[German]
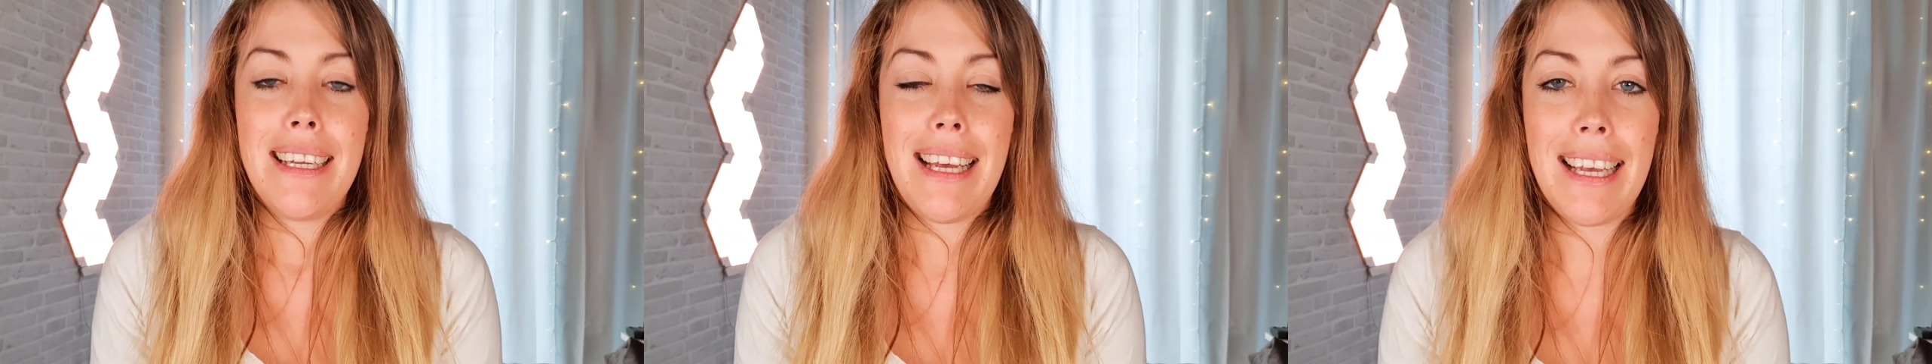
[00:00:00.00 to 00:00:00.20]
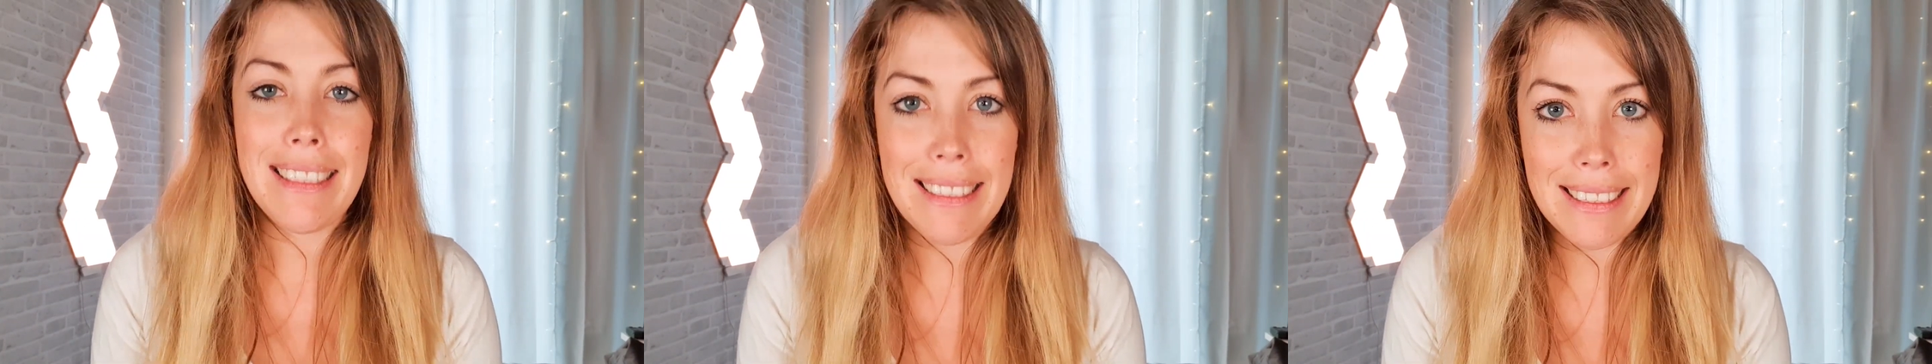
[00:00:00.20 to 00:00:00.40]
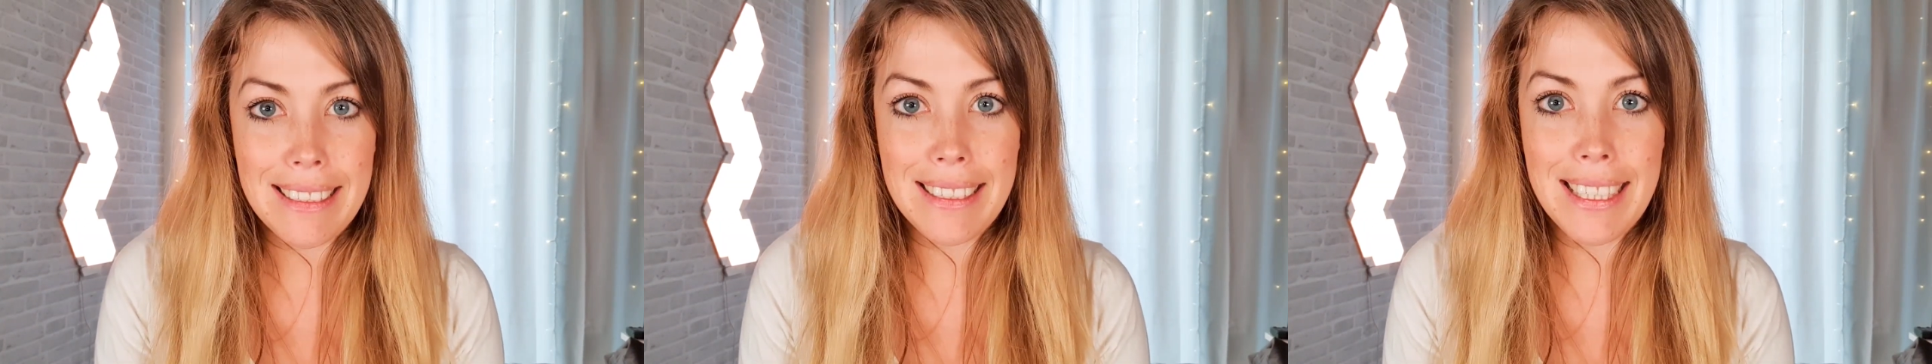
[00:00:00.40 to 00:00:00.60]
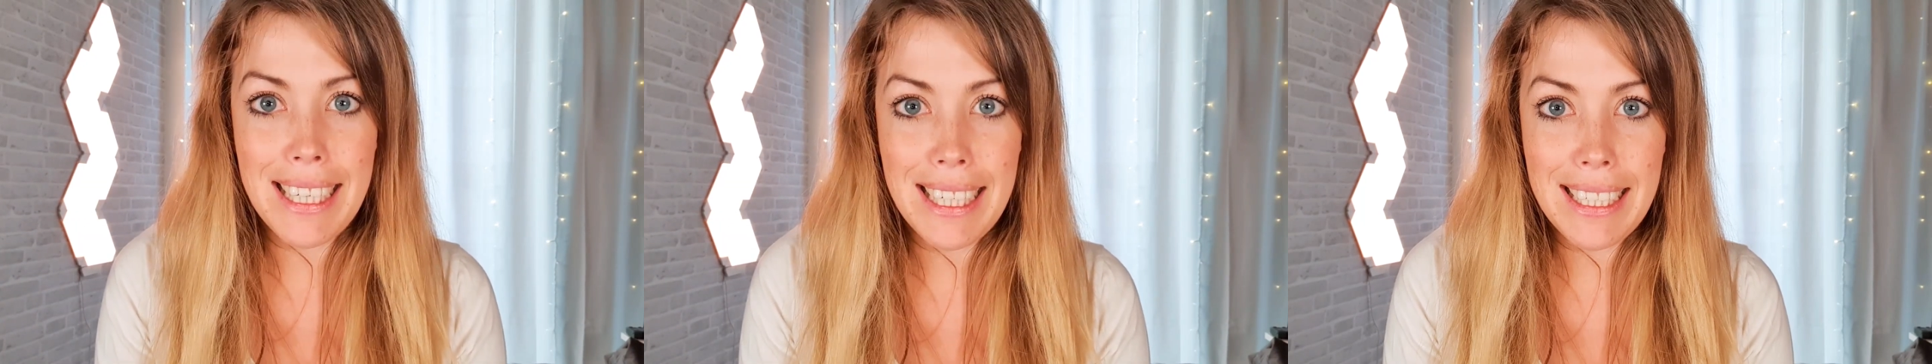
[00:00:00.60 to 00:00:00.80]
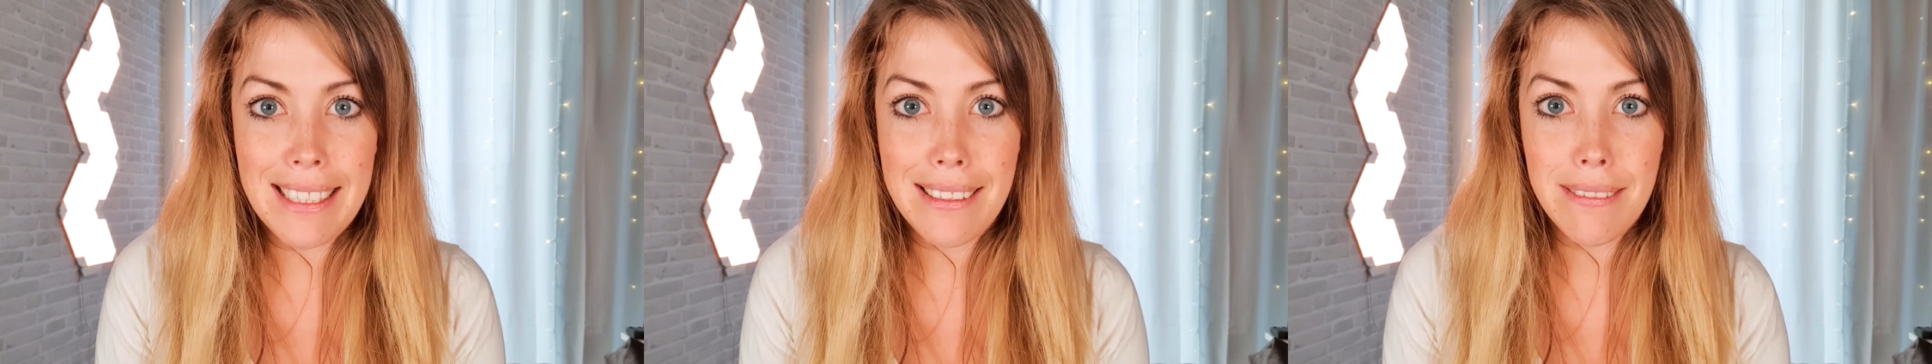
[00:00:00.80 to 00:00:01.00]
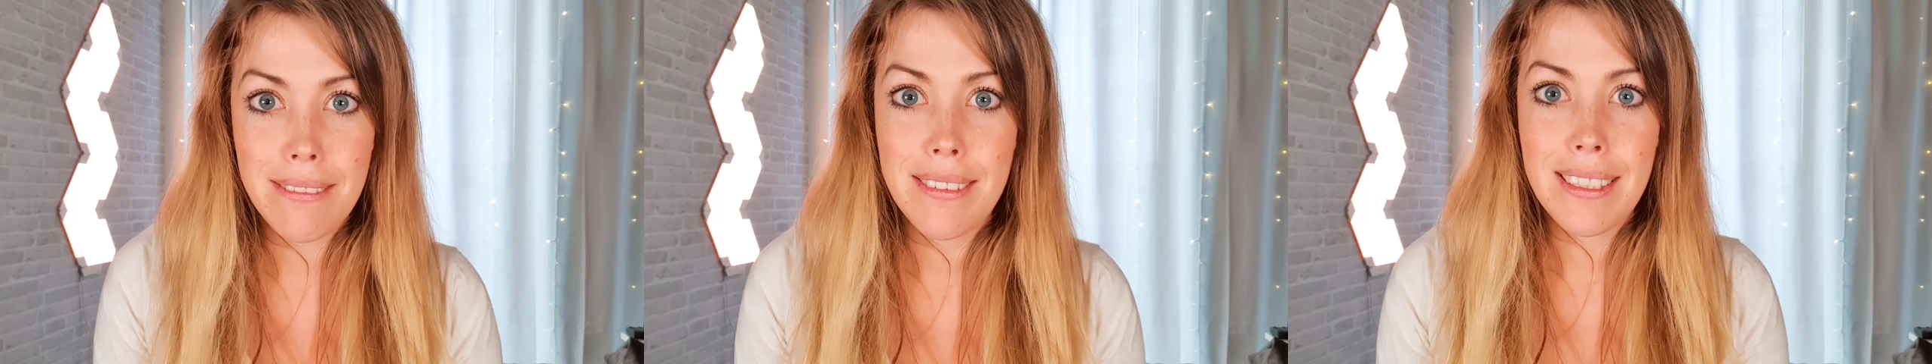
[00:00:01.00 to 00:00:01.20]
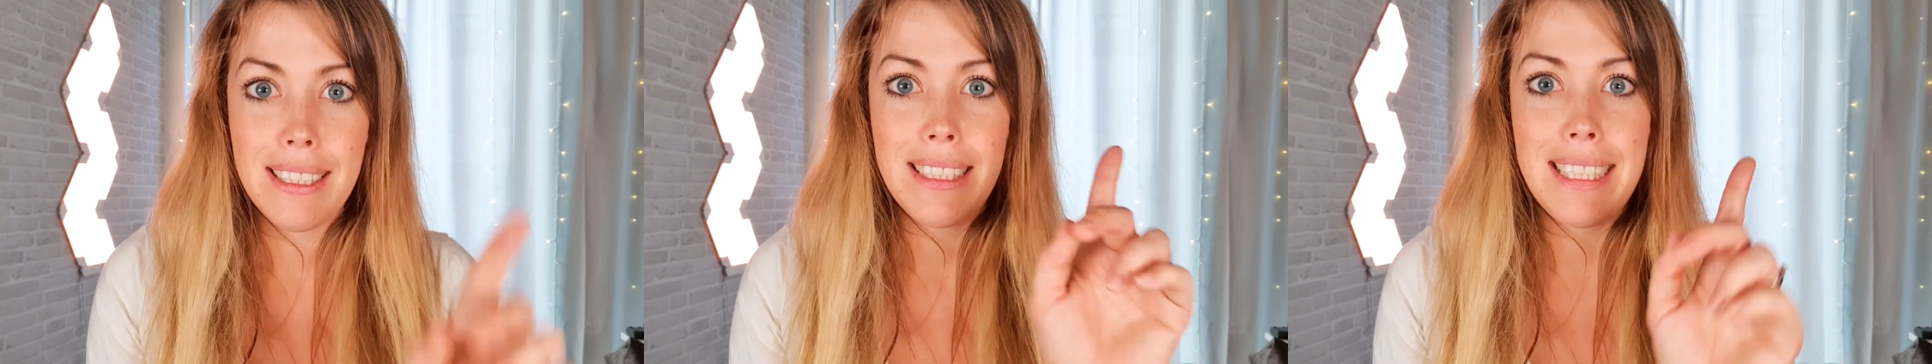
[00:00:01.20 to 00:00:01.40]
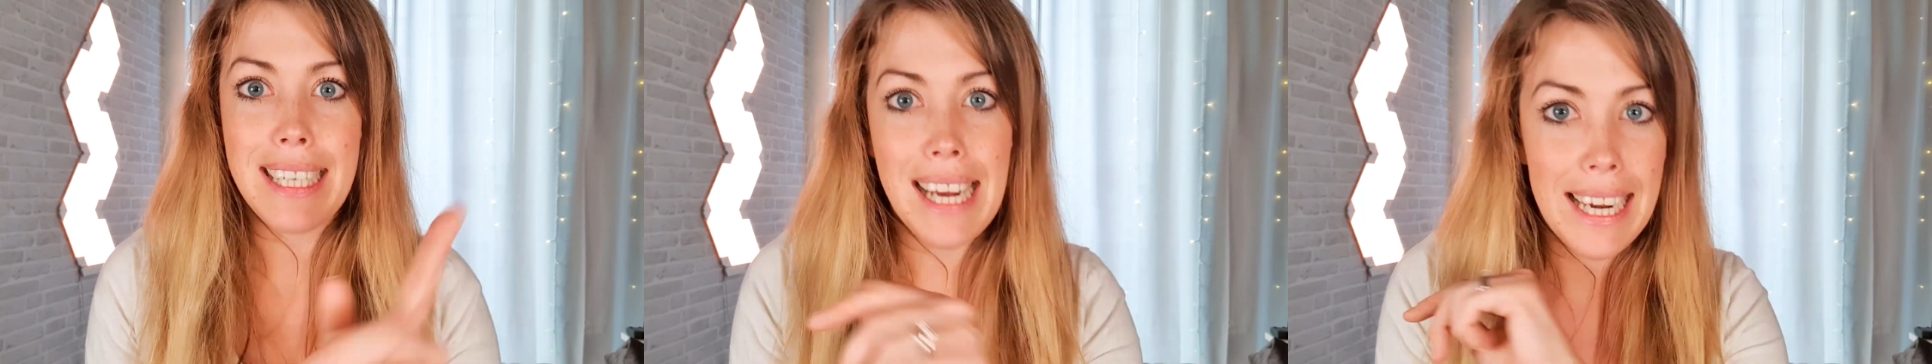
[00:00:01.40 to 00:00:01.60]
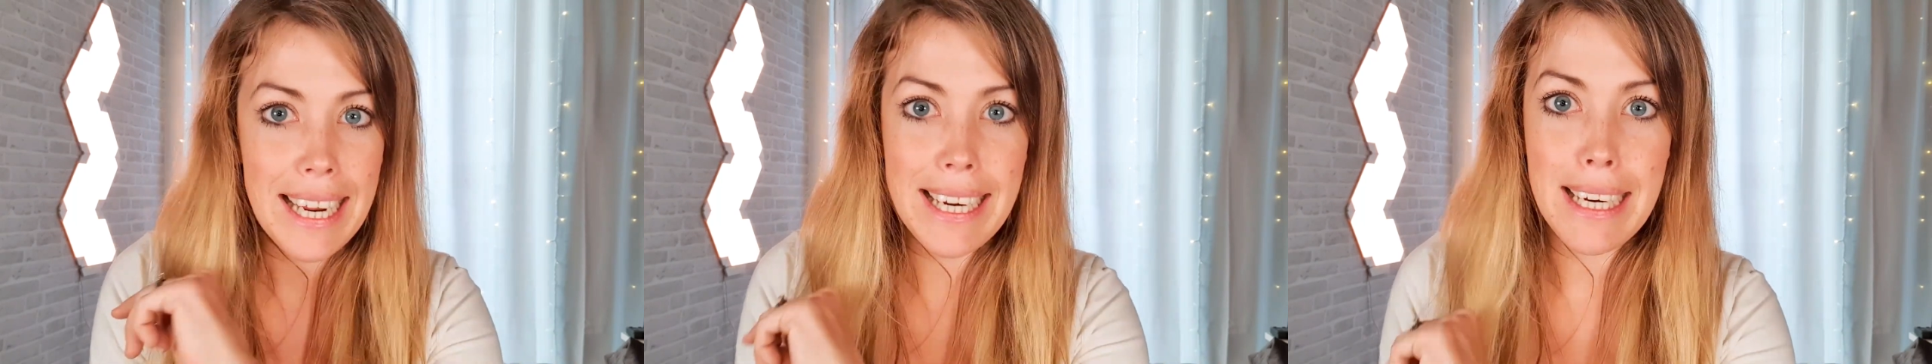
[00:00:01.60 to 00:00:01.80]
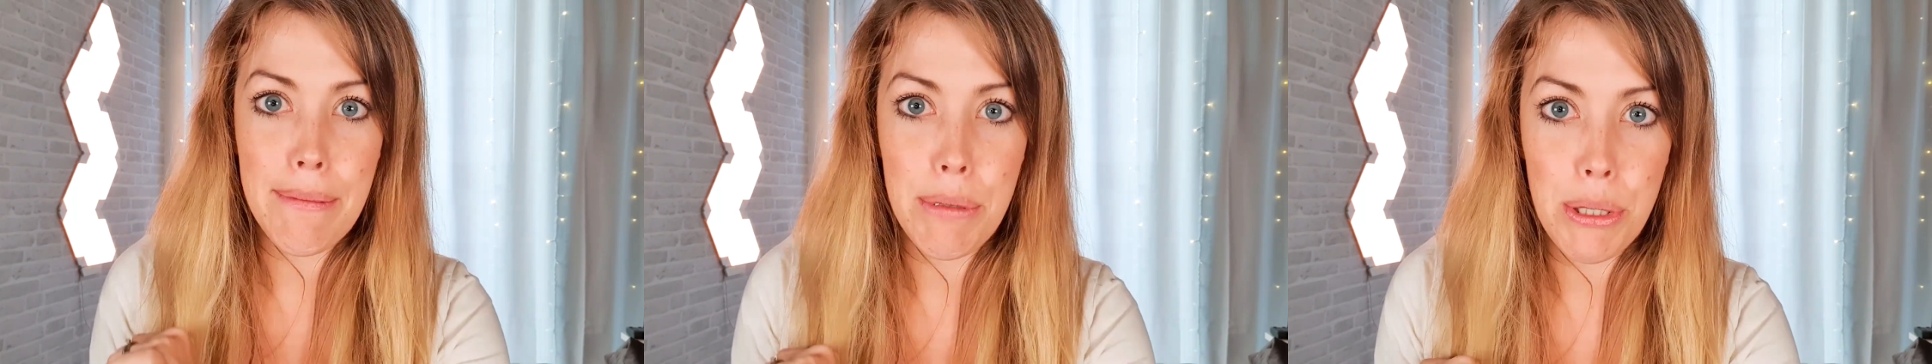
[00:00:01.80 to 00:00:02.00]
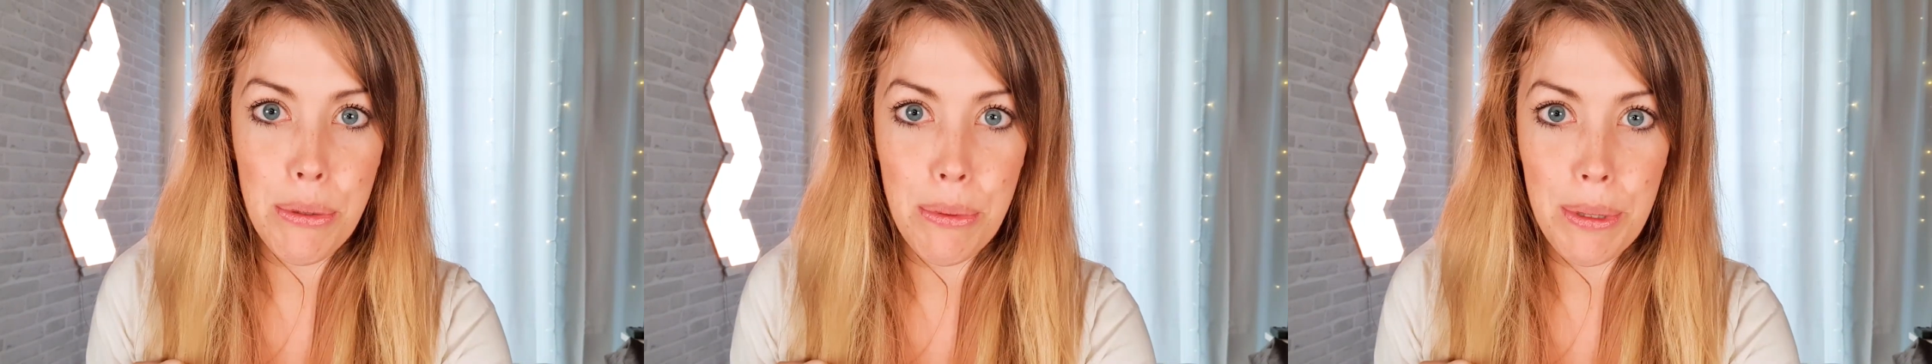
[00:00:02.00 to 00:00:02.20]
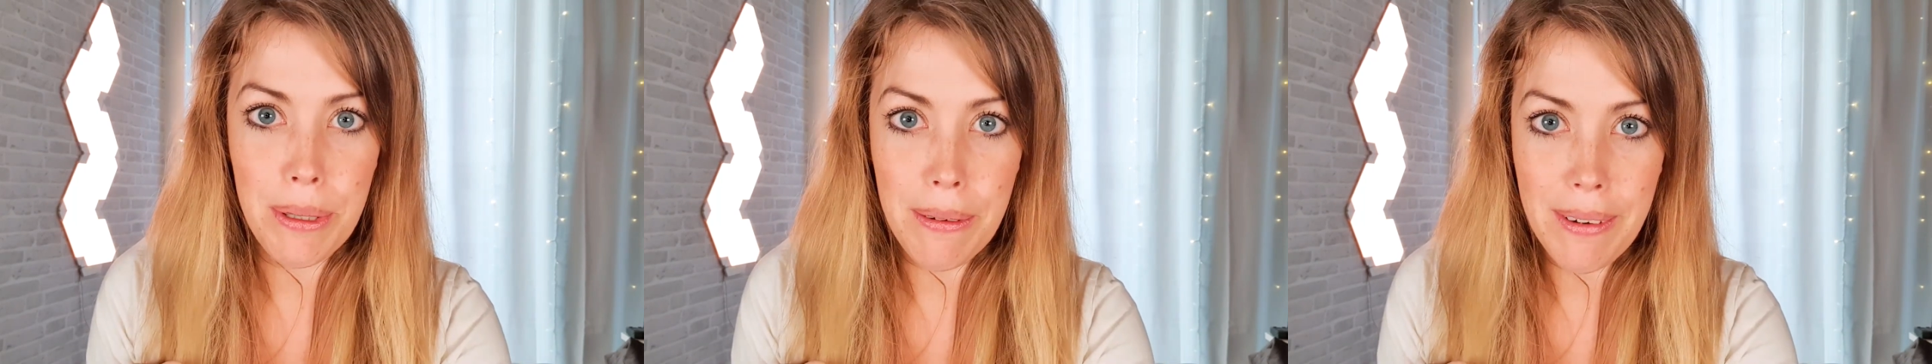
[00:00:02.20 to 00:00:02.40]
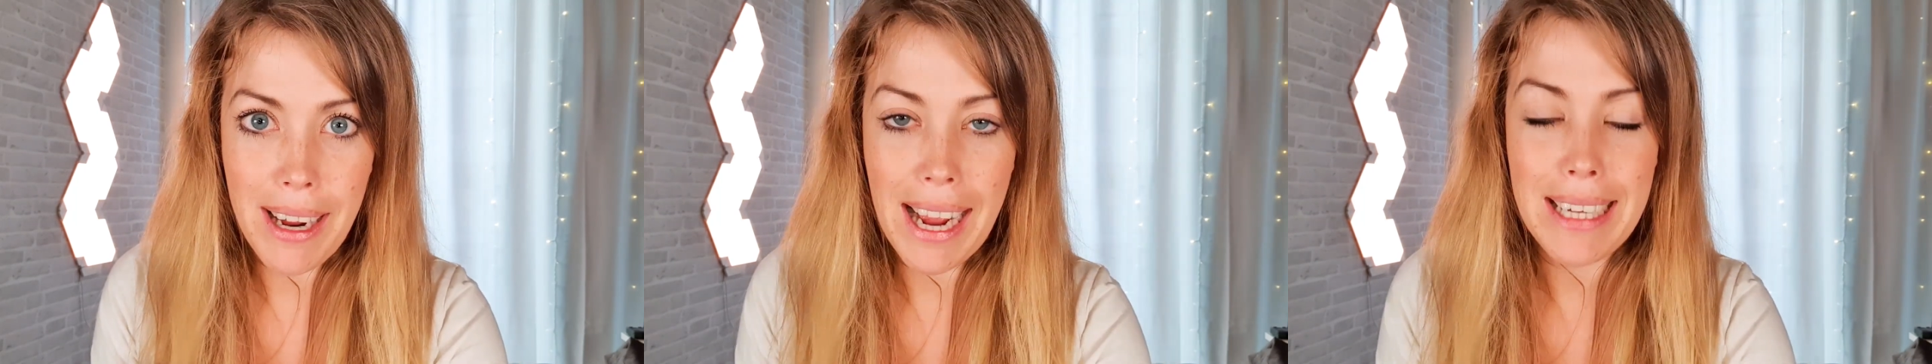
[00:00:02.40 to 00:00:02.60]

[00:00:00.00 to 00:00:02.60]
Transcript: Es ist nicht die Kalendermethode.